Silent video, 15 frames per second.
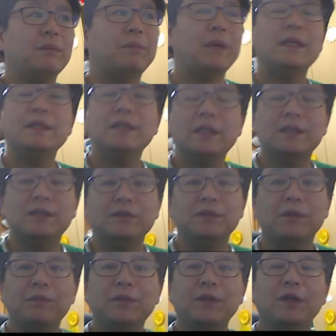배제할 수는
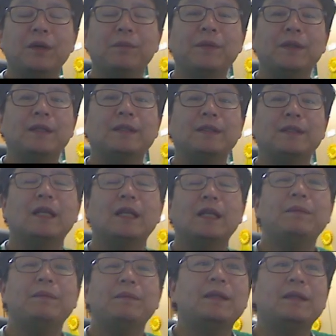없는 겁니다.
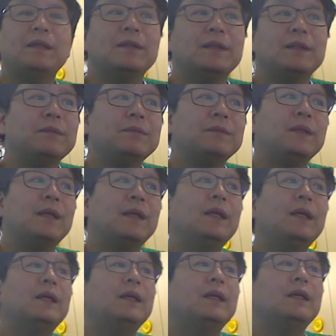사람이 하는 거기
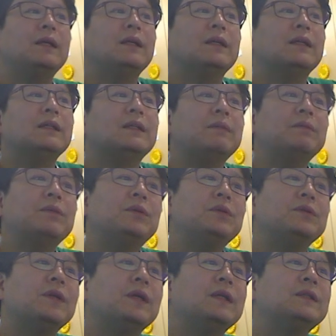때문에. 참고로
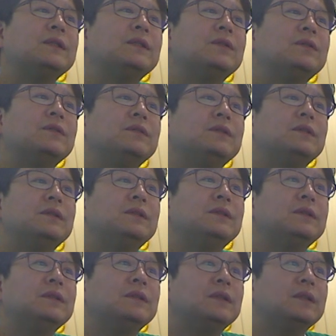저 같은
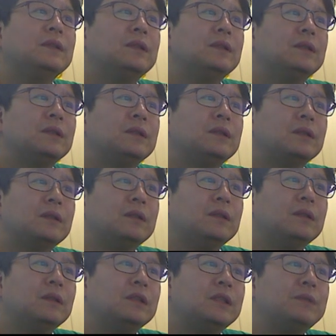경우는
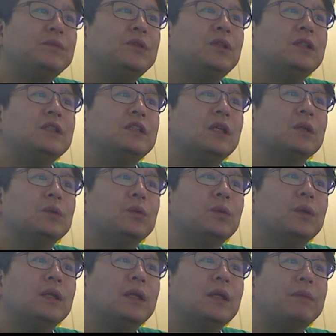10년 이상
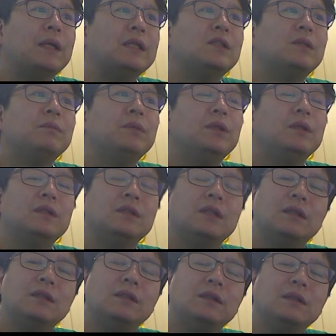동안 한 8,000명
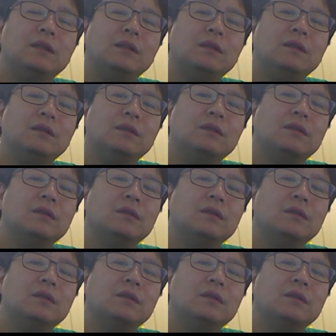이상을 이런